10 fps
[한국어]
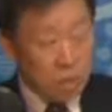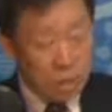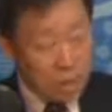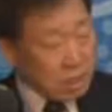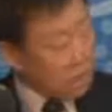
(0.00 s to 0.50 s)

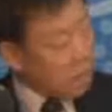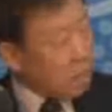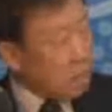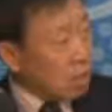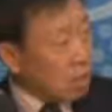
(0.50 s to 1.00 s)
시
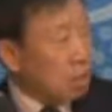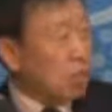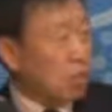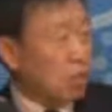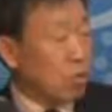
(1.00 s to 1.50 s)
자체가
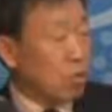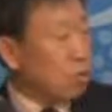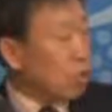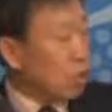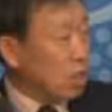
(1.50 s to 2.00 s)
전체적으로
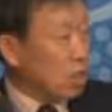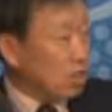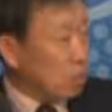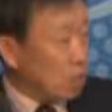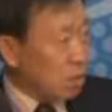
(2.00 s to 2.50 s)

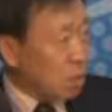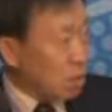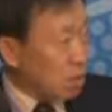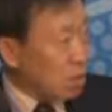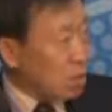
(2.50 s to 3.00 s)
부정적인
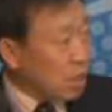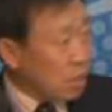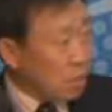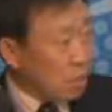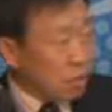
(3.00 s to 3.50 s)
이미지에
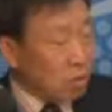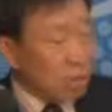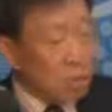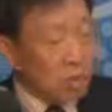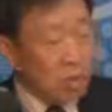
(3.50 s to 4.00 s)
휩싸이는 거거든요.
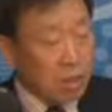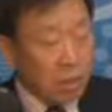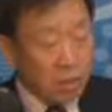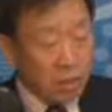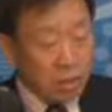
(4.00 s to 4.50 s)

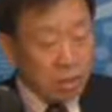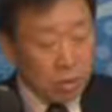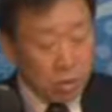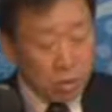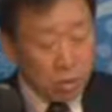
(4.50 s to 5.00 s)

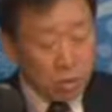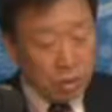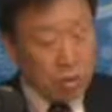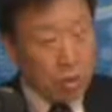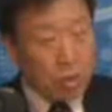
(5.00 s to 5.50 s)
그래서
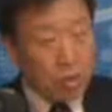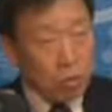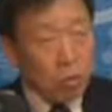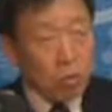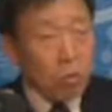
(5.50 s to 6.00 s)
대기
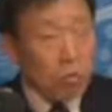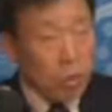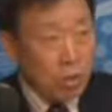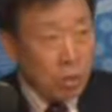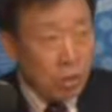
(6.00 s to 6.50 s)

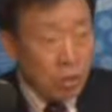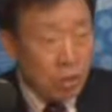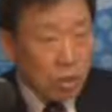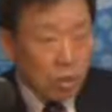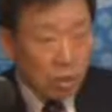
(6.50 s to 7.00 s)
오염을
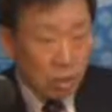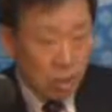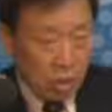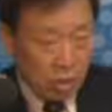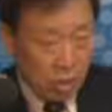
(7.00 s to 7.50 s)

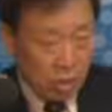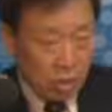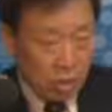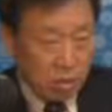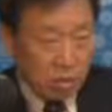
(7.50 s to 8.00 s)
이렇게
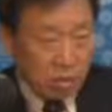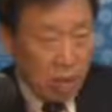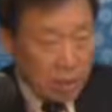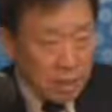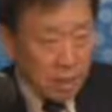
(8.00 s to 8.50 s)

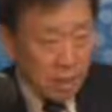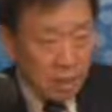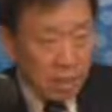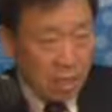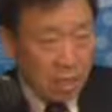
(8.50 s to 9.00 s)

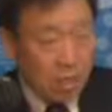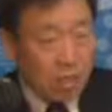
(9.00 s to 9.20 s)
방지하되